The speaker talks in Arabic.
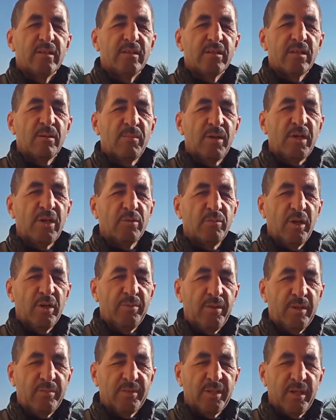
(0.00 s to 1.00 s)
تم اليوم
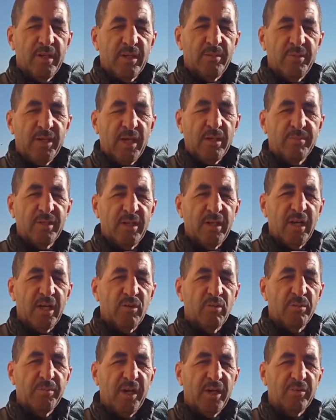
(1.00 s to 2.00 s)
بحمد لله بحمد
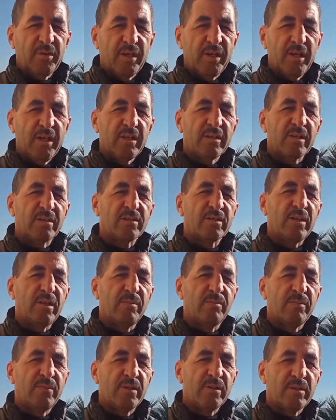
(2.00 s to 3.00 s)
الله وبعونه
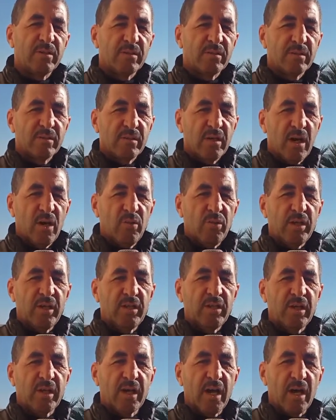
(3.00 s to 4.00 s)
تنصيب أو
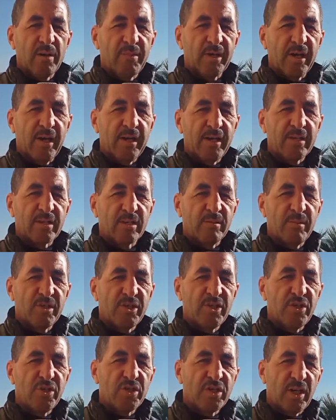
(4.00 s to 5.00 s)
انتخاب رئيس
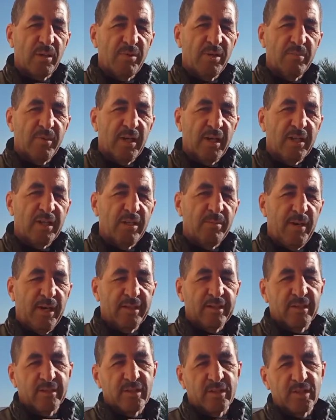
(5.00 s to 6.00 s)
المجلس الشعبي البلدي
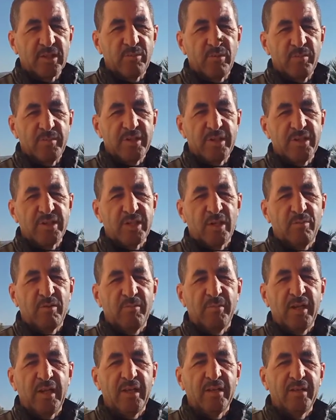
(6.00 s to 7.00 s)
بعد تنصيب المجلس الشعبي
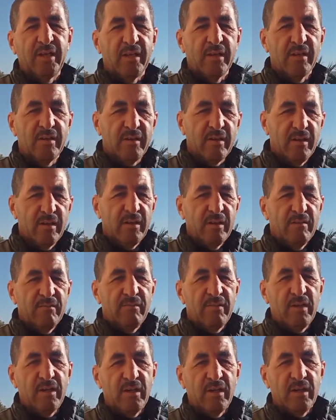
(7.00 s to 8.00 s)
البلدي
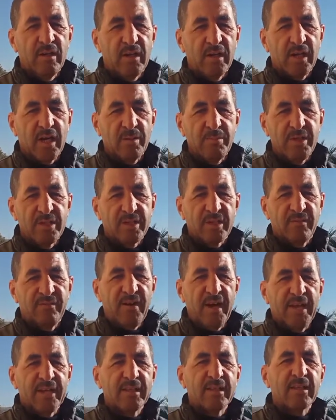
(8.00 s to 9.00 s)
في الخميس
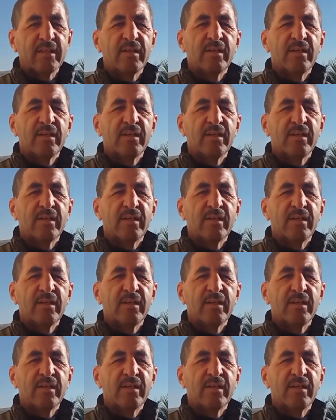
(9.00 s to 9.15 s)
الفارط